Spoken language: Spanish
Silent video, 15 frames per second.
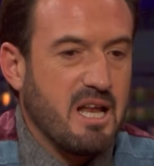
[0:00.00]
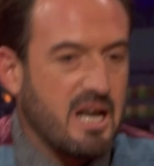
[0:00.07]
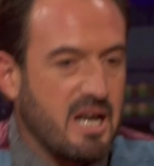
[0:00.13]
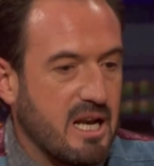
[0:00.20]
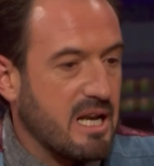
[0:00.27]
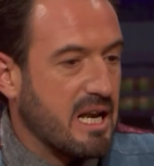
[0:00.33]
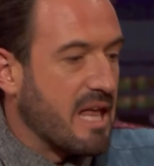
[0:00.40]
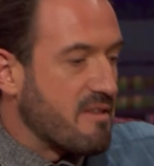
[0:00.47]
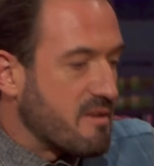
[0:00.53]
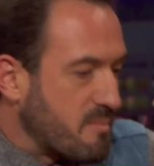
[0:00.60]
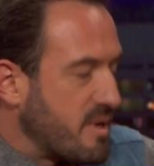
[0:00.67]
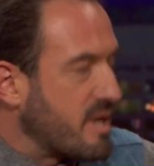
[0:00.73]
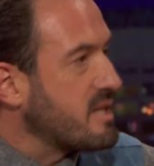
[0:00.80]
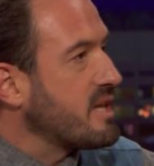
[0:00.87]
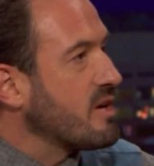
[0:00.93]
la
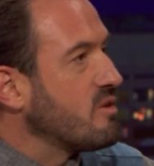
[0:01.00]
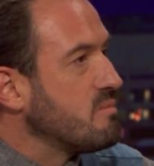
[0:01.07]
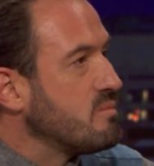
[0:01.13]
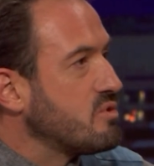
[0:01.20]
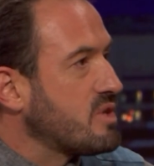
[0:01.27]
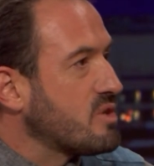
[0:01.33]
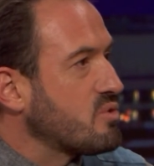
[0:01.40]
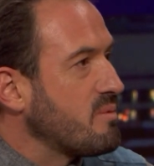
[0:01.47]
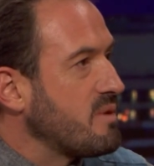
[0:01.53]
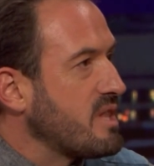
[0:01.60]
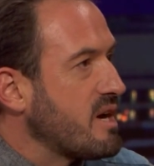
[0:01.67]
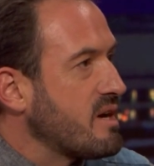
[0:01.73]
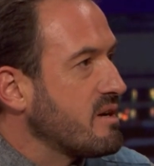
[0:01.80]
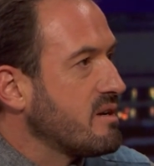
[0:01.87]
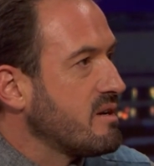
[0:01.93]
despierta con mucha
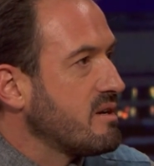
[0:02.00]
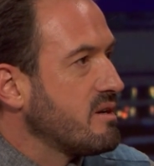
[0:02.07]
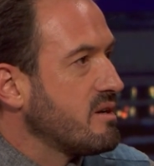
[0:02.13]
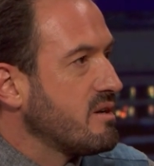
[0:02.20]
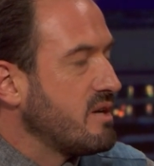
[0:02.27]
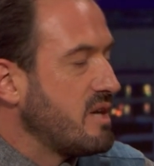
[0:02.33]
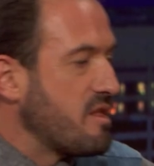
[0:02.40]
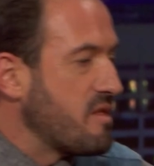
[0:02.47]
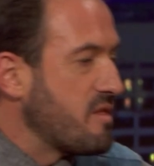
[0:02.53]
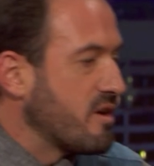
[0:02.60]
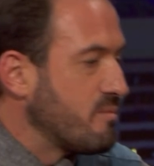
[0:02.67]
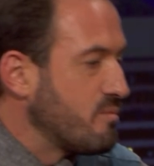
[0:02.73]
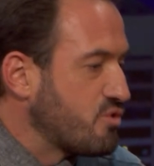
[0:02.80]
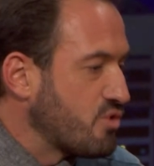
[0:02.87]
suavidad sí. y le dice con